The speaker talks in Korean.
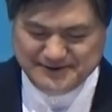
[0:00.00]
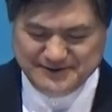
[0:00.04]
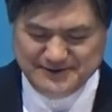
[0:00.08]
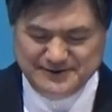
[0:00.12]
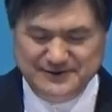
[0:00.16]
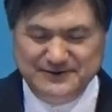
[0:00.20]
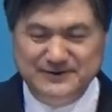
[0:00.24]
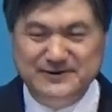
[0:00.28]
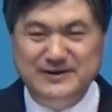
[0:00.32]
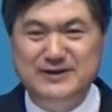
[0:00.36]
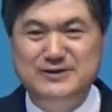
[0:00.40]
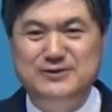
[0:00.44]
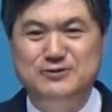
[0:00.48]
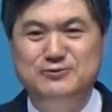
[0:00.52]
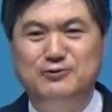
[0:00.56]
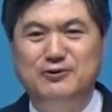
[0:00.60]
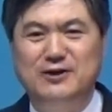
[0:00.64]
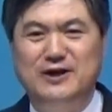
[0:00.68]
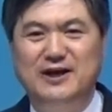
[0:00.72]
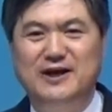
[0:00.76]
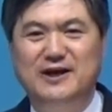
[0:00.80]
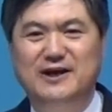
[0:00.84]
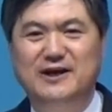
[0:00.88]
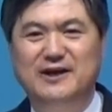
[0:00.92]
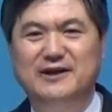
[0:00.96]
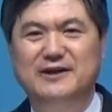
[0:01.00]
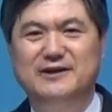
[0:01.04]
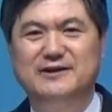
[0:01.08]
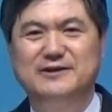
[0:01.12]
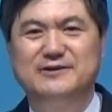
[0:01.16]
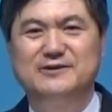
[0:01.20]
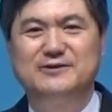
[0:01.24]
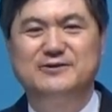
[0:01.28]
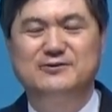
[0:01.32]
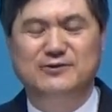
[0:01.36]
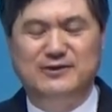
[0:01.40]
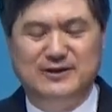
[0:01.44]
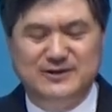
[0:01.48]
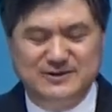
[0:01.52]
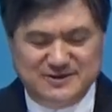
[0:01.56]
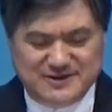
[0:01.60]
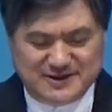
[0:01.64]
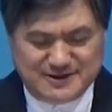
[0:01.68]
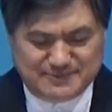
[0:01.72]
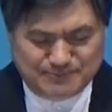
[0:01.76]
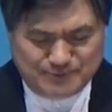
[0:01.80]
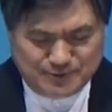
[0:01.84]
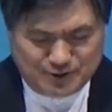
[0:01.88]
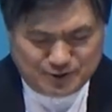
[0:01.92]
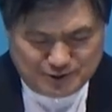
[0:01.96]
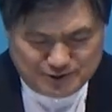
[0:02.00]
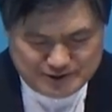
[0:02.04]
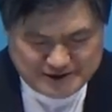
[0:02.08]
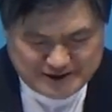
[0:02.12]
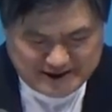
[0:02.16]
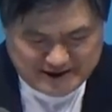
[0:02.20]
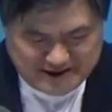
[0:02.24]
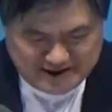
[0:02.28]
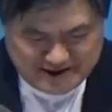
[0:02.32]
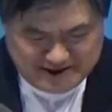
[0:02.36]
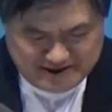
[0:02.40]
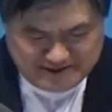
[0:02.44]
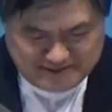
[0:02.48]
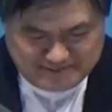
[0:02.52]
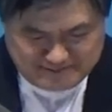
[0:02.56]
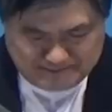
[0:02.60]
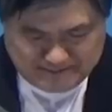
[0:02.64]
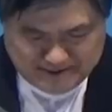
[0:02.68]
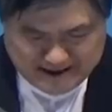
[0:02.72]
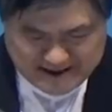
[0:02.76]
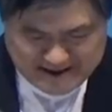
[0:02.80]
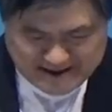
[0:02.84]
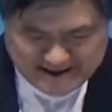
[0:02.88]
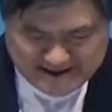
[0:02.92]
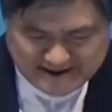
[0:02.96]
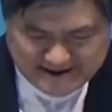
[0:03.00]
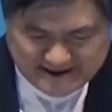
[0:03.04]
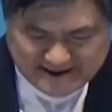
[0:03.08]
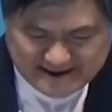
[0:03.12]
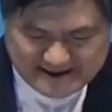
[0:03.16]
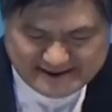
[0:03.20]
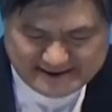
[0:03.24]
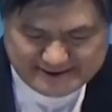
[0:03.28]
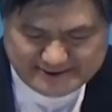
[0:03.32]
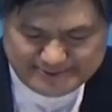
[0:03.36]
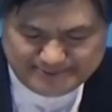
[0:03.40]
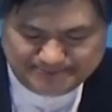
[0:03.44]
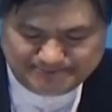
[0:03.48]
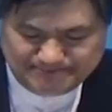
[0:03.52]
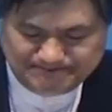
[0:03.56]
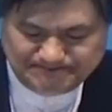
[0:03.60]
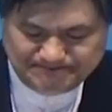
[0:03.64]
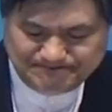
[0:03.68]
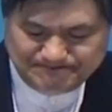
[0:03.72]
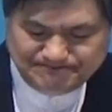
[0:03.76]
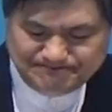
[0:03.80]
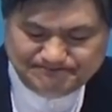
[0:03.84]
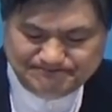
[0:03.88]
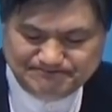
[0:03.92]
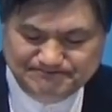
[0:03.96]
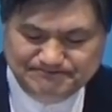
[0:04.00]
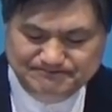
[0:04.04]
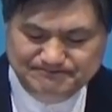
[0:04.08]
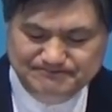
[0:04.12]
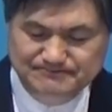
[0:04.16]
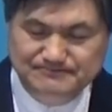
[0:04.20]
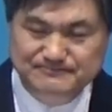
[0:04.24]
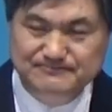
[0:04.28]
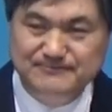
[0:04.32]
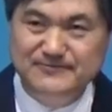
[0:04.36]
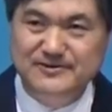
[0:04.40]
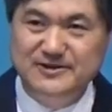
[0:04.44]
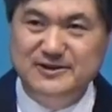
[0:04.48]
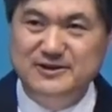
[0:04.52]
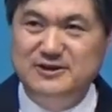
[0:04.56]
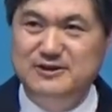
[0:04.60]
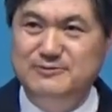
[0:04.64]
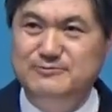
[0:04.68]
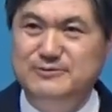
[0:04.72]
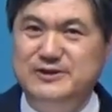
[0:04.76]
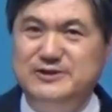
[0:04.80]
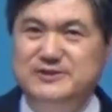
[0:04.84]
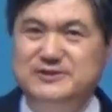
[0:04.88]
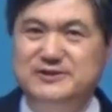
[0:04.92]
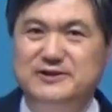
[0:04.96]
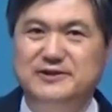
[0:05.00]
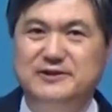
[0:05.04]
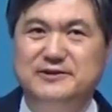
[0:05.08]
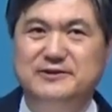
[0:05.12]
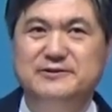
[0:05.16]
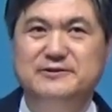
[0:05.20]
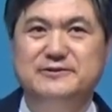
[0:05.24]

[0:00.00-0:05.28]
내 종아 그동안 참 고생이 많았다. 그러면서